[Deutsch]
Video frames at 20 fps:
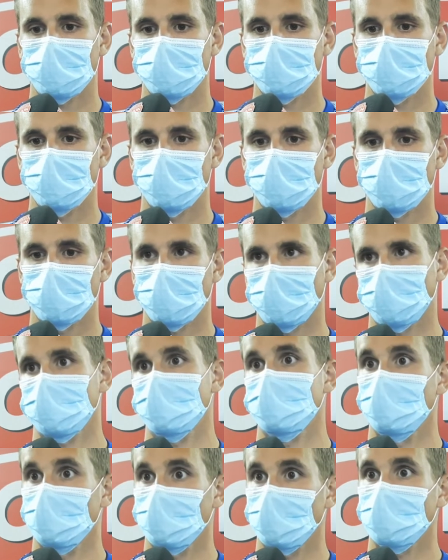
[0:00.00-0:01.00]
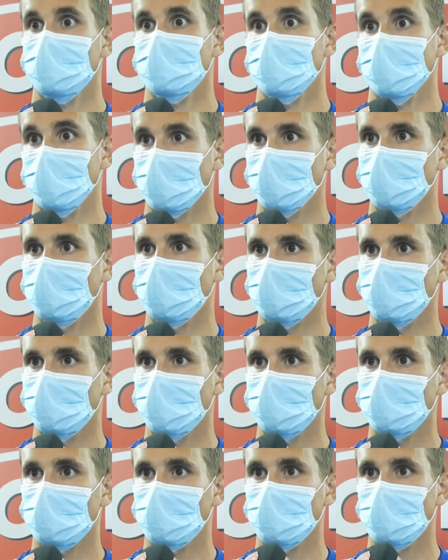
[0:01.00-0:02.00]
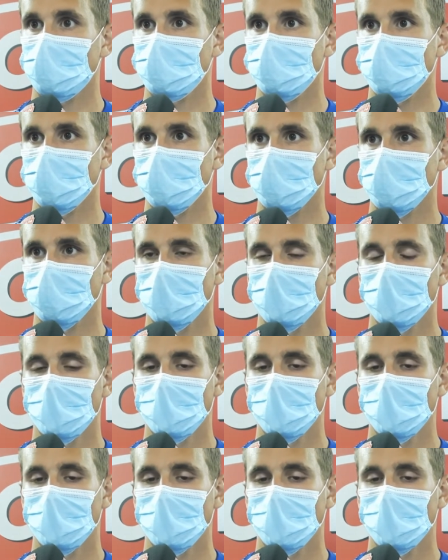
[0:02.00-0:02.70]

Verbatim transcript: dass wir eine Reaktion zeigen nach dem Wintertourspiel.